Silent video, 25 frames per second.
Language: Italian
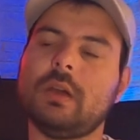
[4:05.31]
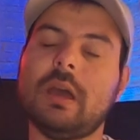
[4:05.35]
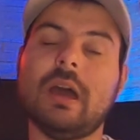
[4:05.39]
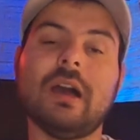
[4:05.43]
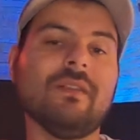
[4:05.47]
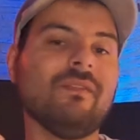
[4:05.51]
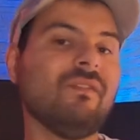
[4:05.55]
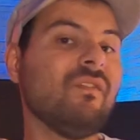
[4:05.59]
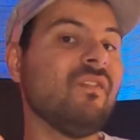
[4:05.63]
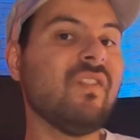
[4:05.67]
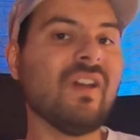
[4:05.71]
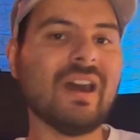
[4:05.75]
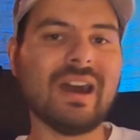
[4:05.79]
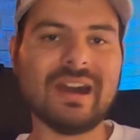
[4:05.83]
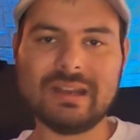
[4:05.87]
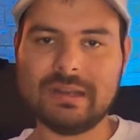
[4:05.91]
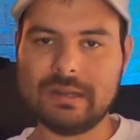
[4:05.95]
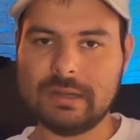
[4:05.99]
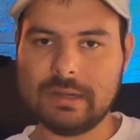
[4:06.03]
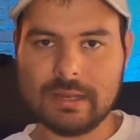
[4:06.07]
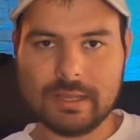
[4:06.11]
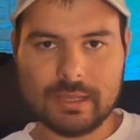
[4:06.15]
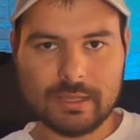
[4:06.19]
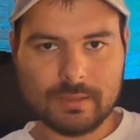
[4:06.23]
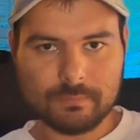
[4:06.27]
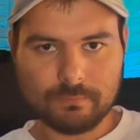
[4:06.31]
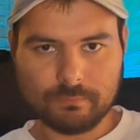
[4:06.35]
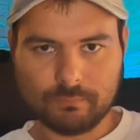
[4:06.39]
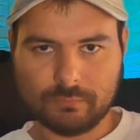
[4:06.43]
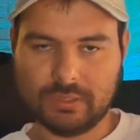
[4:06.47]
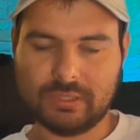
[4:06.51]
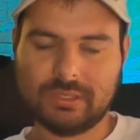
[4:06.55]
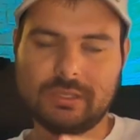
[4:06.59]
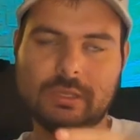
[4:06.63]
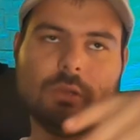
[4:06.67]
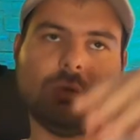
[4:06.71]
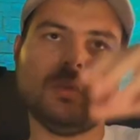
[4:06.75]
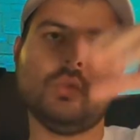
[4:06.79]
a valle
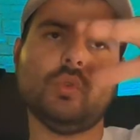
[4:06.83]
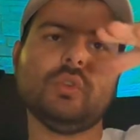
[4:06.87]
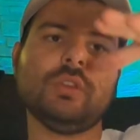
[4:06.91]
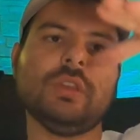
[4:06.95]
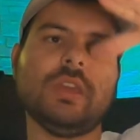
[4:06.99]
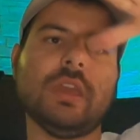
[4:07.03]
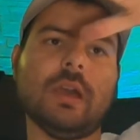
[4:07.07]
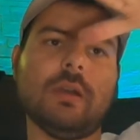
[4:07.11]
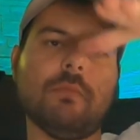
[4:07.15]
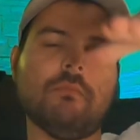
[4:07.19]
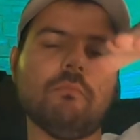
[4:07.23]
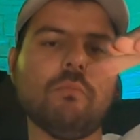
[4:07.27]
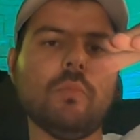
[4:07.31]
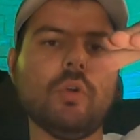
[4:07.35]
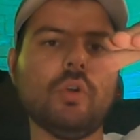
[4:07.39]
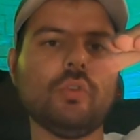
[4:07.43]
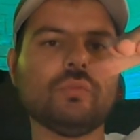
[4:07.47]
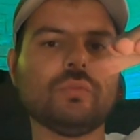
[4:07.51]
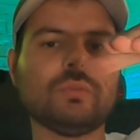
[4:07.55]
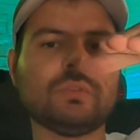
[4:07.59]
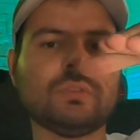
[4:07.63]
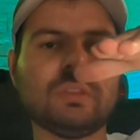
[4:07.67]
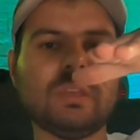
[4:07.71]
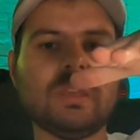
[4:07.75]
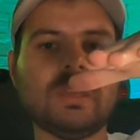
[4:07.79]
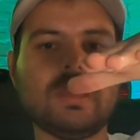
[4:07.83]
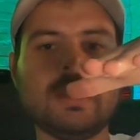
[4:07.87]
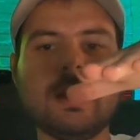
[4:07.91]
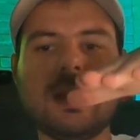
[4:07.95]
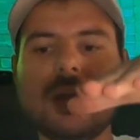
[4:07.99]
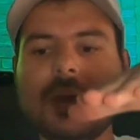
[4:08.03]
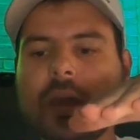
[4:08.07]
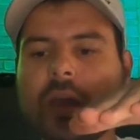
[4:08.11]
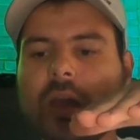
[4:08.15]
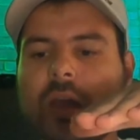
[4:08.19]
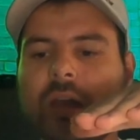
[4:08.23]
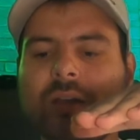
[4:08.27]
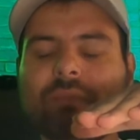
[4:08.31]
perché lui è a monte
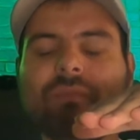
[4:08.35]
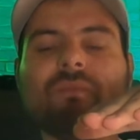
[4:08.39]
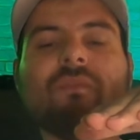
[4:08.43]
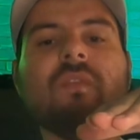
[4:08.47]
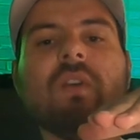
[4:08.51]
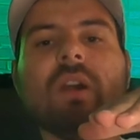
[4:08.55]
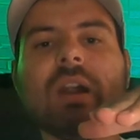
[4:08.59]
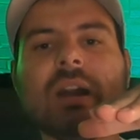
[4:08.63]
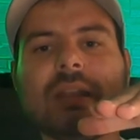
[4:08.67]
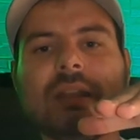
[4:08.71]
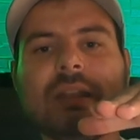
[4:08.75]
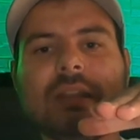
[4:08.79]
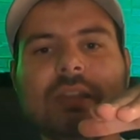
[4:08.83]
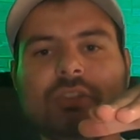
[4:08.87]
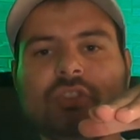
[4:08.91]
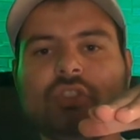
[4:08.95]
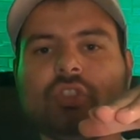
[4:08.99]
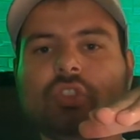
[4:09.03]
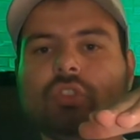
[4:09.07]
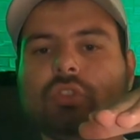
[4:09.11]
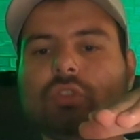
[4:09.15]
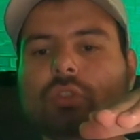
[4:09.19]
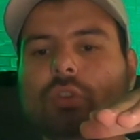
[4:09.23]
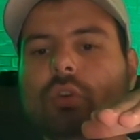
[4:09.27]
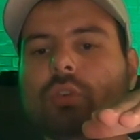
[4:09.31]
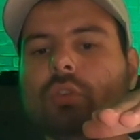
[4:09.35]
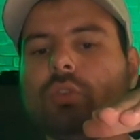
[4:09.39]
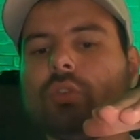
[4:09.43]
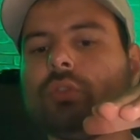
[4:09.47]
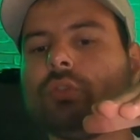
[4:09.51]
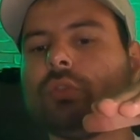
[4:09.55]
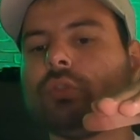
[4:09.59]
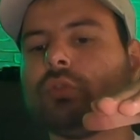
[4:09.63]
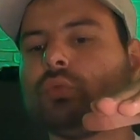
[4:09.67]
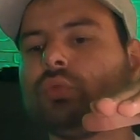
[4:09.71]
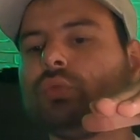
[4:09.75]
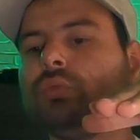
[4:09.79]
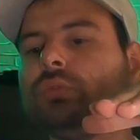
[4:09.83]
a valle ci
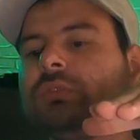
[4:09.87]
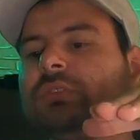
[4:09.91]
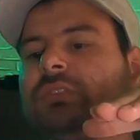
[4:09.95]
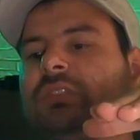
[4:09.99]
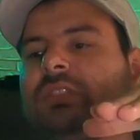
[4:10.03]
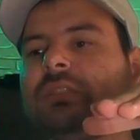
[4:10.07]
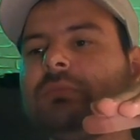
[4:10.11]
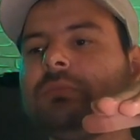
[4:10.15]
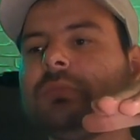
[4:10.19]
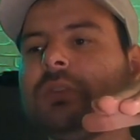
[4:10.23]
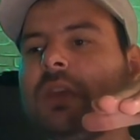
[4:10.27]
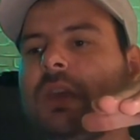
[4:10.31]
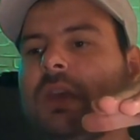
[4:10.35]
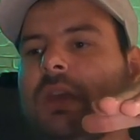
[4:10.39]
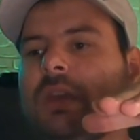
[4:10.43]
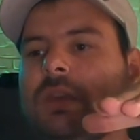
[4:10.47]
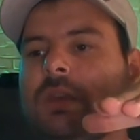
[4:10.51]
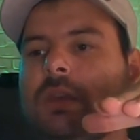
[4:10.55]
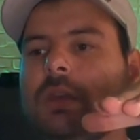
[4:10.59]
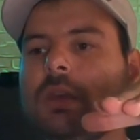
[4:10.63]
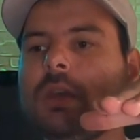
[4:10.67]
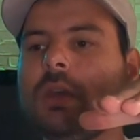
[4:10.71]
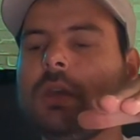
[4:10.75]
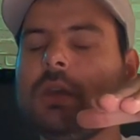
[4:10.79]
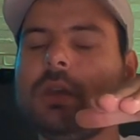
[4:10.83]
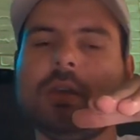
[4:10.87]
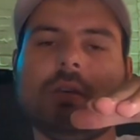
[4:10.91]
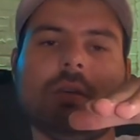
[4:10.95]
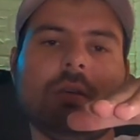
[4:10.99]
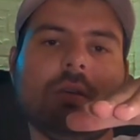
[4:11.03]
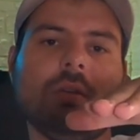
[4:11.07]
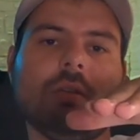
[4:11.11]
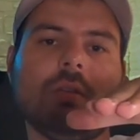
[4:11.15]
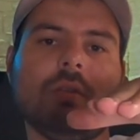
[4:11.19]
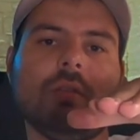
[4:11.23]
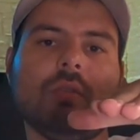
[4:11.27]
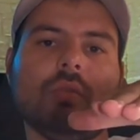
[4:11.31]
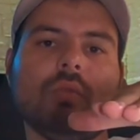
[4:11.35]
sono tutti i miei
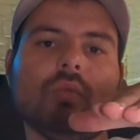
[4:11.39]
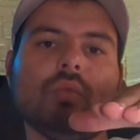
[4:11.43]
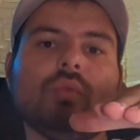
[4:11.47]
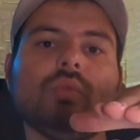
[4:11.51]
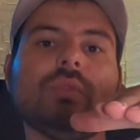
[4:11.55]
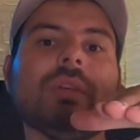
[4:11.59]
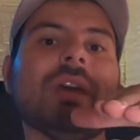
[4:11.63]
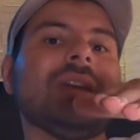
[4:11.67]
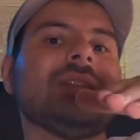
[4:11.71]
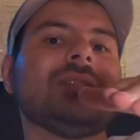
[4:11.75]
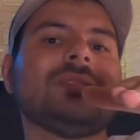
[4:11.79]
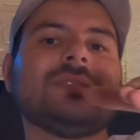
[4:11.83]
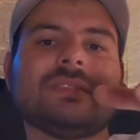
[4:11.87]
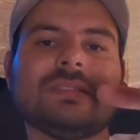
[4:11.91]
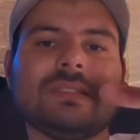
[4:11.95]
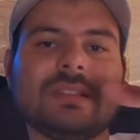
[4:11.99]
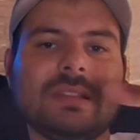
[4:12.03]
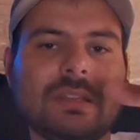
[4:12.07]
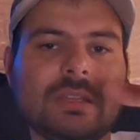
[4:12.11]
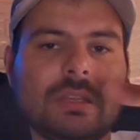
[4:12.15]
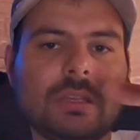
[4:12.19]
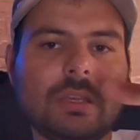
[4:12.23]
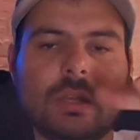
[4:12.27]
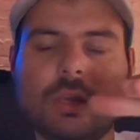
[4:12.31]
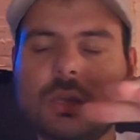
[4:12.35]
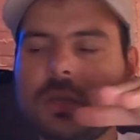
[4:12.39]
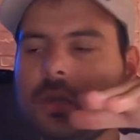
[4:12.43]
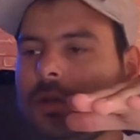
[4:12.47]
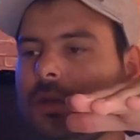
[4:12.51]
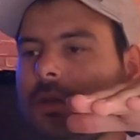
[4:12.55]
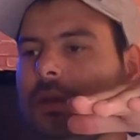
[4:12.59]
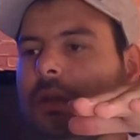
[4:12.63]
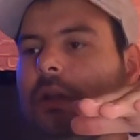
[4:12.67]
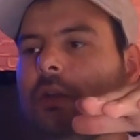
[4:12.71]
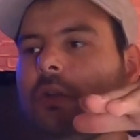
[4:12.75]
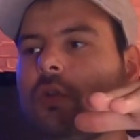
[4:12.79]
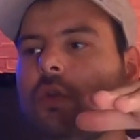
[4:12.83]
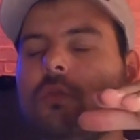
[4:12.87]
eh, utensili
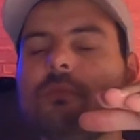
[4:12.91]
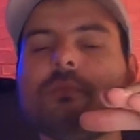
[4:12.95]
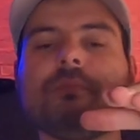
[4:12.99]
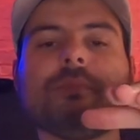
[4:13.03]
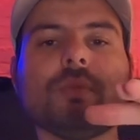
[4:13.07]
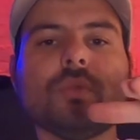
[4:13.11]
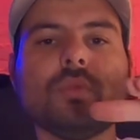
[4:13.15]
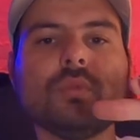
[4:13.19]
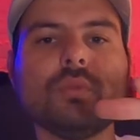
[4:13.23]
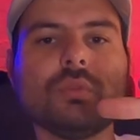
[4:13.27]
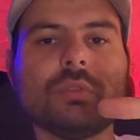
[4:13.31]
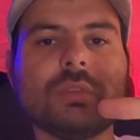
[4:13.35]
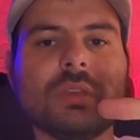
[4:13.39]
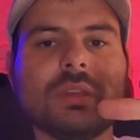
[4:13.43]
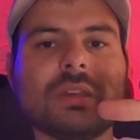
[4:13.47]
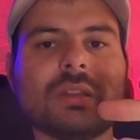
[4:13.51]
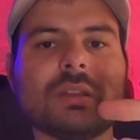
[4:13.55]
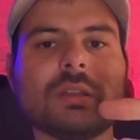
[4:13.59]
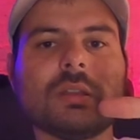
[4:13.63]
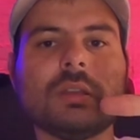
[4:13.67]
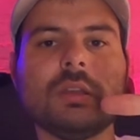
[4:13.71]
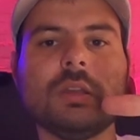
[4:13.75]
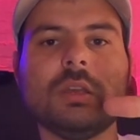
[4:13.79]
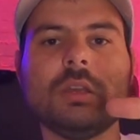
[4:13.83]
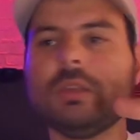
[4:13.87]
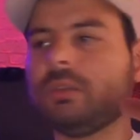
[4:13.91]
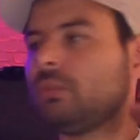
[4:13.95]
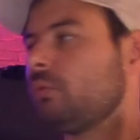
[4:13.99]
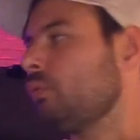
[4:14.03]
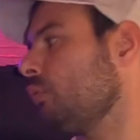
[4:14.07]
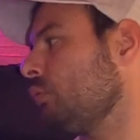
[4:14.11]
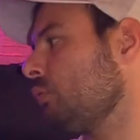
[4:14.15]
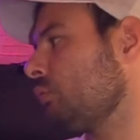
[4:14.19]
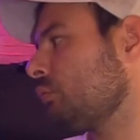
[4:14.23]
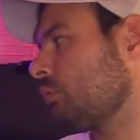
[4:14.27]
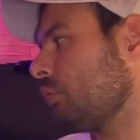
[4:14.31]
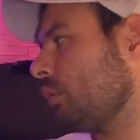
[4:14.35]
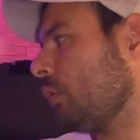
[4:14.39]
il computer
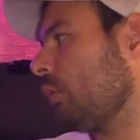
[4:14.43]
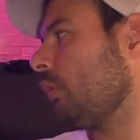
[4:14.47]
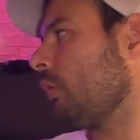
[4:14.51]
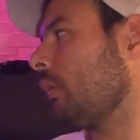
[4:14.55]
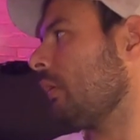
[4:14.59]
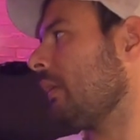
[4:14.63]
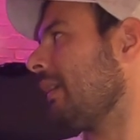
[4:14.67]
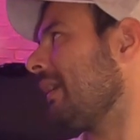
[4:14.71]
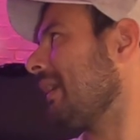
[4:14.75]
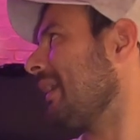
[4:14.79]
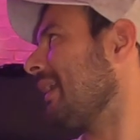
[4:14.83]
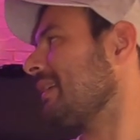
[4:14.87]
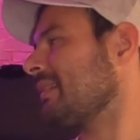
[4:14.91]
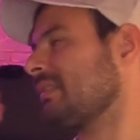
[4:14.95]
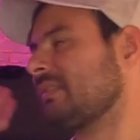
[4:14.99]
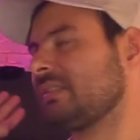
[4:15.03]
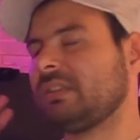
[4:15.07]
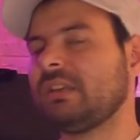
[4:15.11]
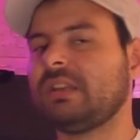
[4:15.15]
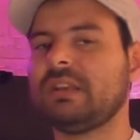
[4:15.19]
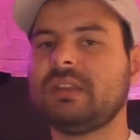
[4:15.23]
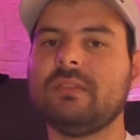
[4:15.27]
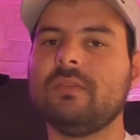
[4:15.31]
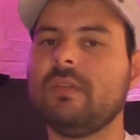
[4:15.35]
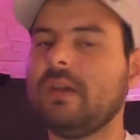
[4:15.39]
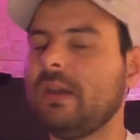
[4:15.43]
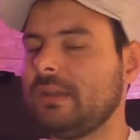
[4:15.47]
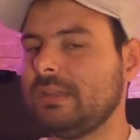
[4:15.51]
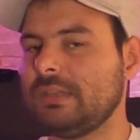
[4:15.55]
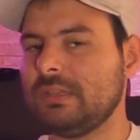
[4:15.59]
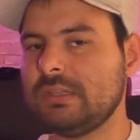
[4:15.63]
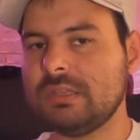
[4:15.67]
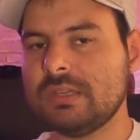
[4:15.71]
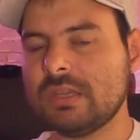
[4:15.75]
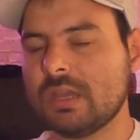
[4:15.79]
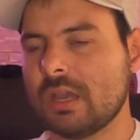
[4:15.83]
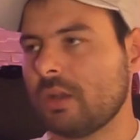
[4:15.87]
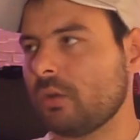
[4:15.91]
tutto la
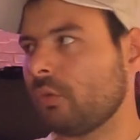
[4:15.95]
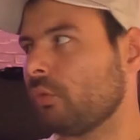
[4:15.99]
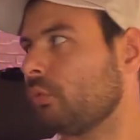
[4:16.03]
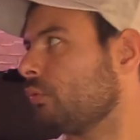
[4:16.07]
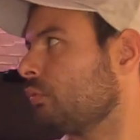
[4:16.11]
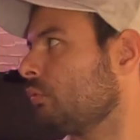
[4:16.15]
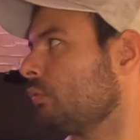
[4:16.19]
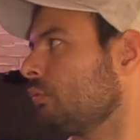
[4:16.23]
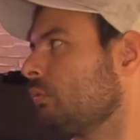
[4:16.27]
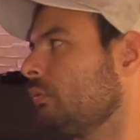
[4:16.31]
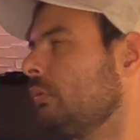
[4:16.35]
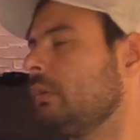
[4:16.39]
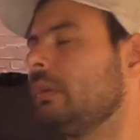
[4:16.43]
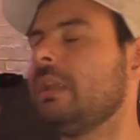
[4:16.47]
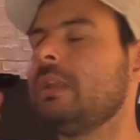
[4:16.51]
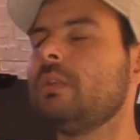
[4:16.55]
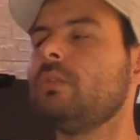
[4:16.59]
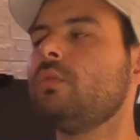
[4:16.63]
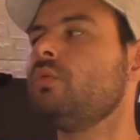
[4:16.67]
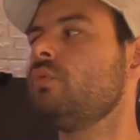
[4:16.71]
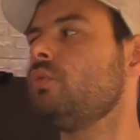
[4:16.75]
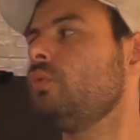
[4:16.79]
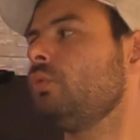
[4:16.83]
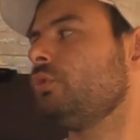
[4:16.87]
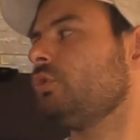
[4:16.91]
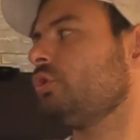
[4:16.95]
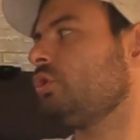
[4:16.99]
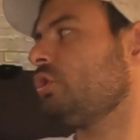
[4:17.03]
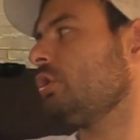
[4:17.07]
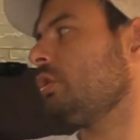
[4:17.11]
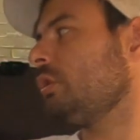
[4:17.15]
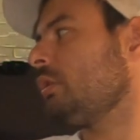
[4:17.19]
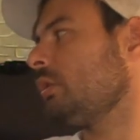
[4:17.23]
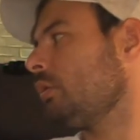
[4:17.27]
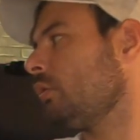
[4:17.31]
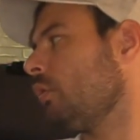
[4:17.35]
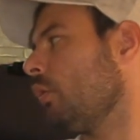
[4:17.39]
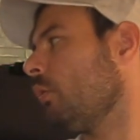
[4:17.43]
scrivania con le
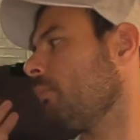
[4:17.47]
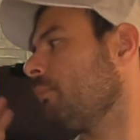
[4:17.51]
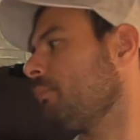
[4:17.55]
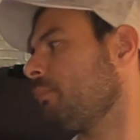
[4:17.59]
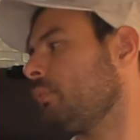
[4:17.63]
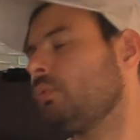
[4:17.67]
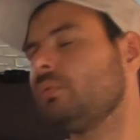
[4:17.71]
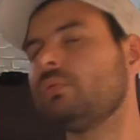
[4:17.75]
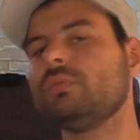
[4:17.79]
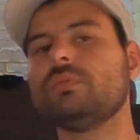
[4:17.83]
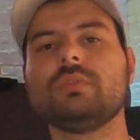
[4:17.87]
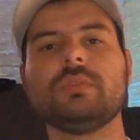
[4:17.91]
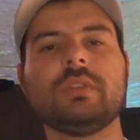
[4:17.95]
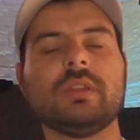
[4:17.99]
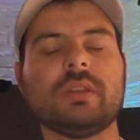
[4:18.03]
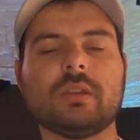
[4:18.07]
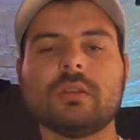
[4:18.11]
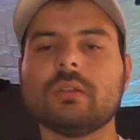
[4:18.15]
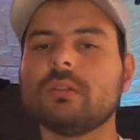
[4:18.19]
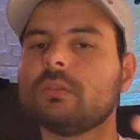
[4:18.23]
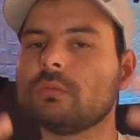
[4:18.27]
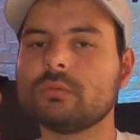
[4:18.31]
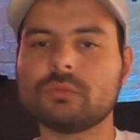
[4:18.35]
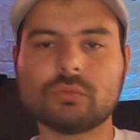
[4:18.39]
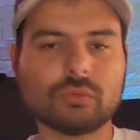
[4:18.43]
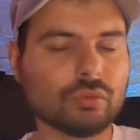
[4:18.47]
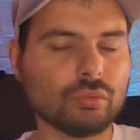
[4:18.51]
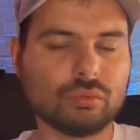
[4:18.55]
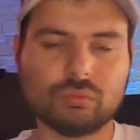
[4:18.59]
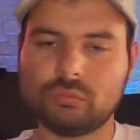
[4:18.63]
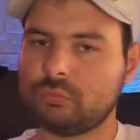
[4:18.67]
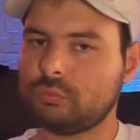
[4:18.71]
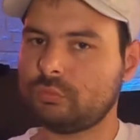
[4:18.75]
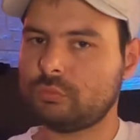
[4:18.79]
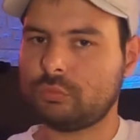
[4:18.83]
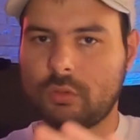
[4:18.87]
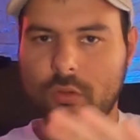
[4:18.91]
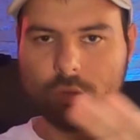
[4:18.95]
luci computer
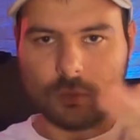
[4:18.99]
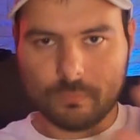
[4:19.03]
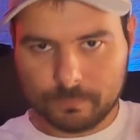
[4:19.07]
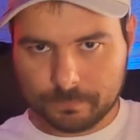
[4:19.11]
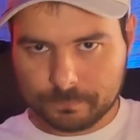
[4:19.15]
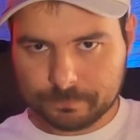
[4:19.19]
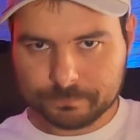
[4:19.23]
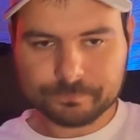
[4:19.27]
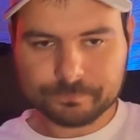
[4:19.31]
tutto